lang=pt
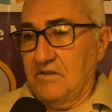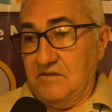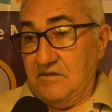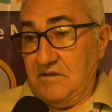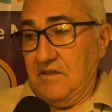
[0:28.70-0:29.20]

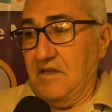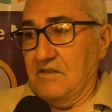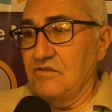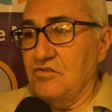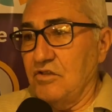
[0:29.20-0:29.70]
sendo
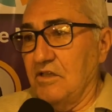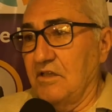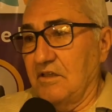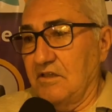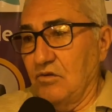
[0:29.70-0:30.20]

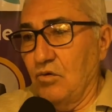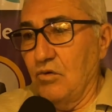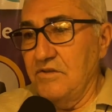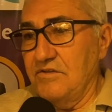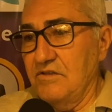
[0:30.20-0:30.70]
assistida aqui
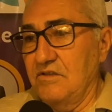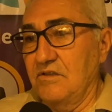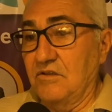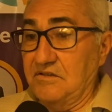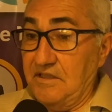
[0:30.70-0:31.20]

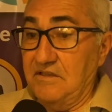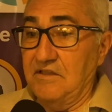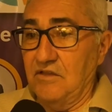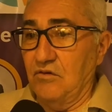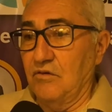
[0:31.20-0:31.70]
hoje,
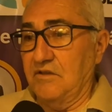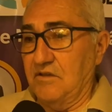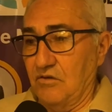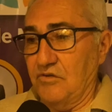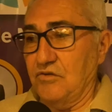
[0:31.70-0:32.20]
desde ontem
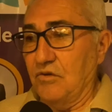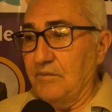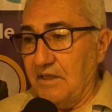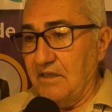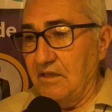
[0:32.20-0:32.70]
que nós
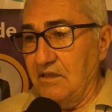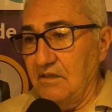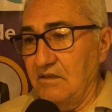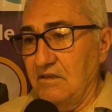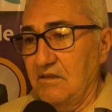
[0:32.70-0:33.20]
estamos aqui.
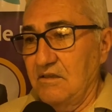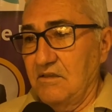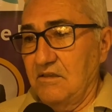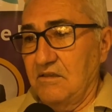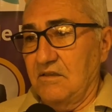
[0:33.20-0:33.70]

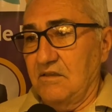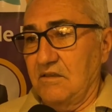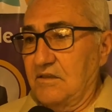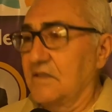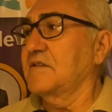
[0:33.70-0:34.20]

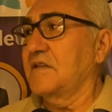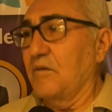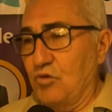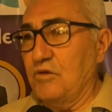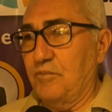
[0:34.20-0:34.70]
E isso é
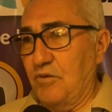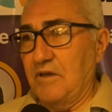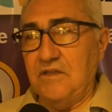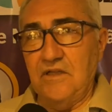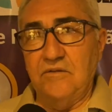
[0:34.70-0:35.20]
muito
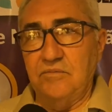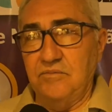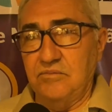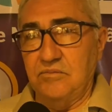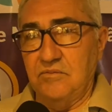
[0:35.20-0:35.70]
importante
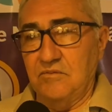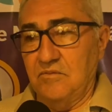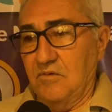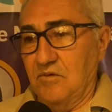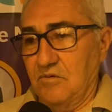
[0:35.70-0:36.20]

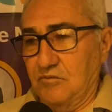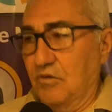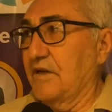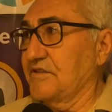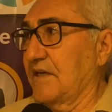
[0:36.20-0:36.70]
para
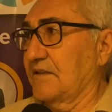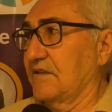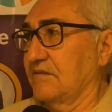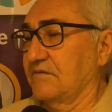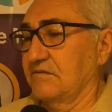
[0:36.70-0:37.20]
o
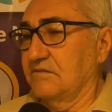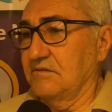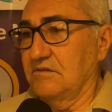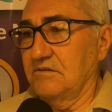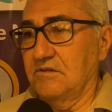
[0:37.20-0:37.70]
Legislativo.
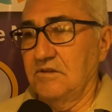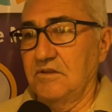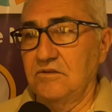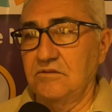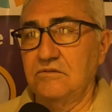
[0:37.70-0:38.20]

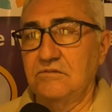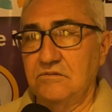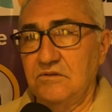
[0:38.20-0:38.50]
Eu